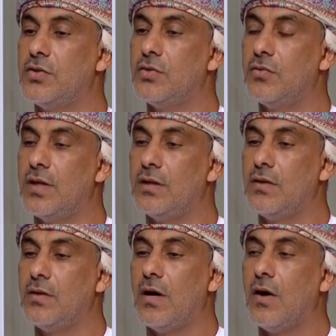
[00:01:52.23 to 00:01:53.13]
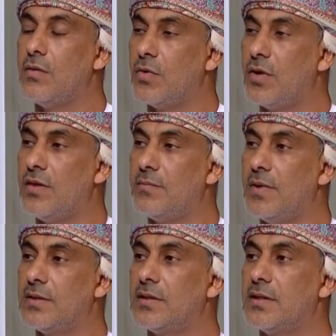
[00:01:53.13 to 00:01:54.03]
هذه الدول أو
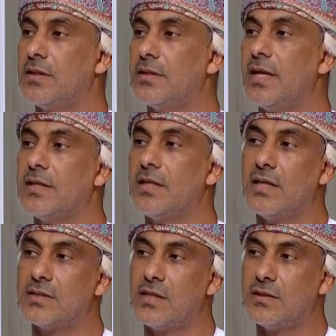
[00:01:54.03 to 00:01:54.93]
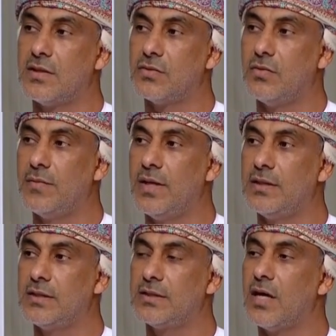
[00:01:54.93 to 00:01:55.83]
المنظمات تأتي إلى سلطنة
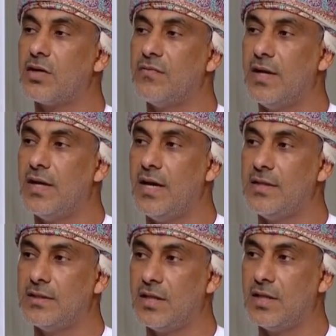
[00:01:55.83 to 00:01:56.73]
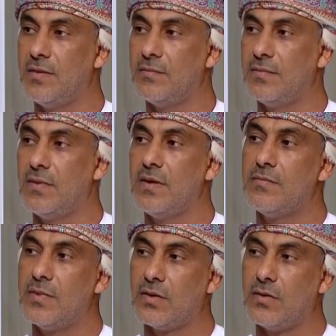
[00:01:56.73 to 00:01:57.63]
عمان للتعرف على هذه التجربة
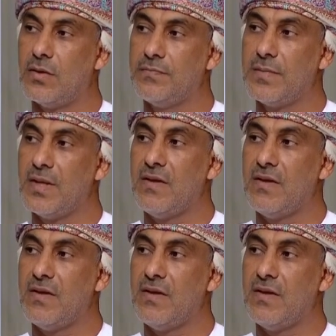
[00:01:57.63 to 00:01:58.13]
من قرب